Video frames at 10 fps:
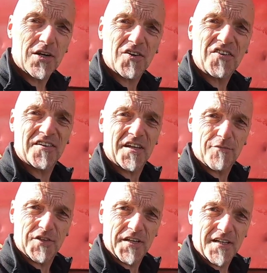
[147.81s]
Schlauch ist ja
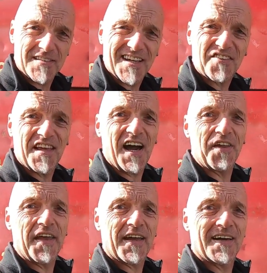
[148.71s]
dafür da, dass der
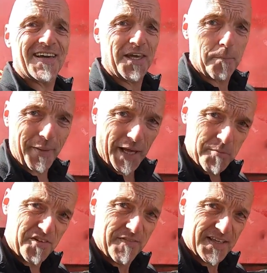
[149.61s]
Anhänger
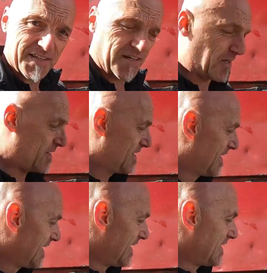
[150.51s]
gebremst werden kann.
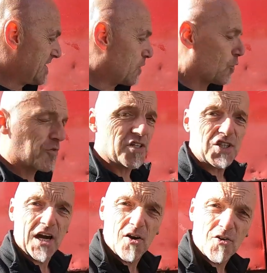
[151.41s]
Der rote
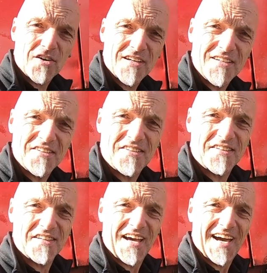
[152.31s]
Schlauch
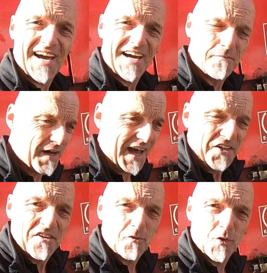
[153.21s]
ist
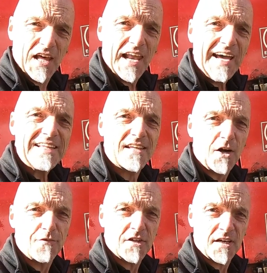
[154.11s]
einzig und allein
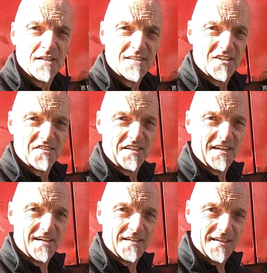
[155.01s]
dafür da, dass
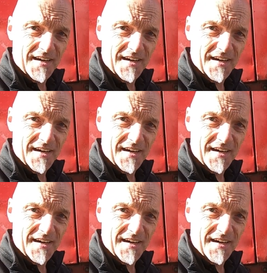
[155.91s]
der